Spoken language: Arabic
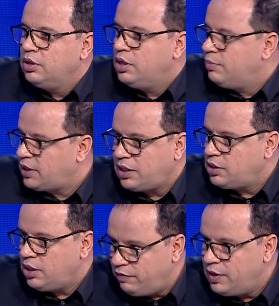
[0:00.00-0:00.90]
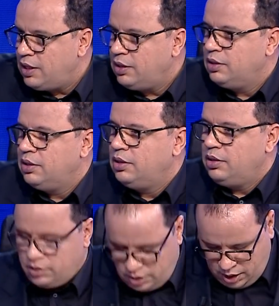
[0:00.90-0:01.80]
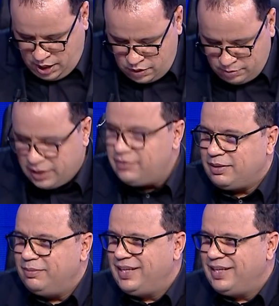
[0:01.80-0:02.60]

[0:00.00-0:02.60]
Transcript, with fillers: اي ما تعرفش اي فلا نحكيو